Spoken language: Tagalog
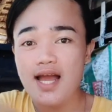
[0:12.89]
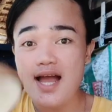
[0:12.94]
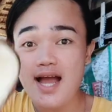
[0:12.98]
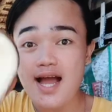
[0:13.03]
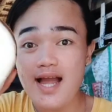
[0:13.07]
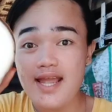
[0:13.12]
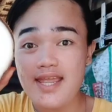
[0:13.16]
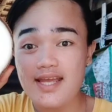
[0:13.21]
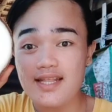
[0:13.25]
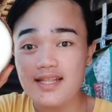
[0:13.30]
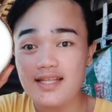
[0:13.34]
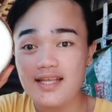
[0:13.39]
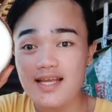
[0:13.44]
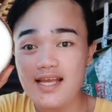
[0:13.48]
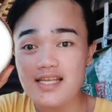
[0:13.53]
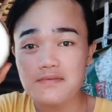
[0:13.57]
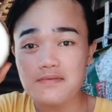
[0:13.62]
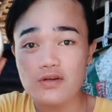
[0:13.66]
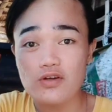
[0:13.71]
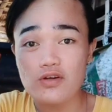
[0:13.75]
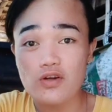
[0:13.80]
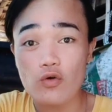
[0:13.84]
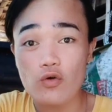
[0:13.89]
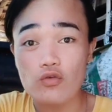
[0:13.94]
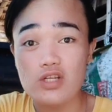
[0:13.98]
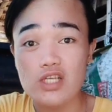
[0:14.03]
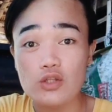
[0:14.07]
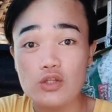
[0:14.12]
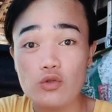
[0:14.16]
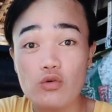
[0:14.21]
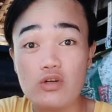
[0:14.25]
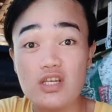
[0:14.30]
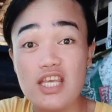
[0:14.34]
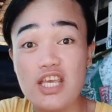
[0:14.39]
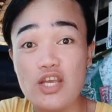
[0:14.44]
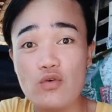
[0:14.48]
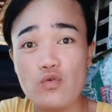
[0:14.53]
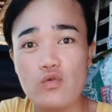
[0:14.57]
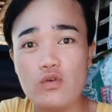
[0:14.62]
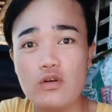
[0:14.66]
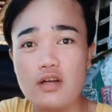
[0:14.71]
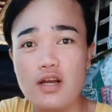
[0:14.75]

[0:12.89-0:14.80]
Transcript: Ayan, guys, meron ako ditong niyog.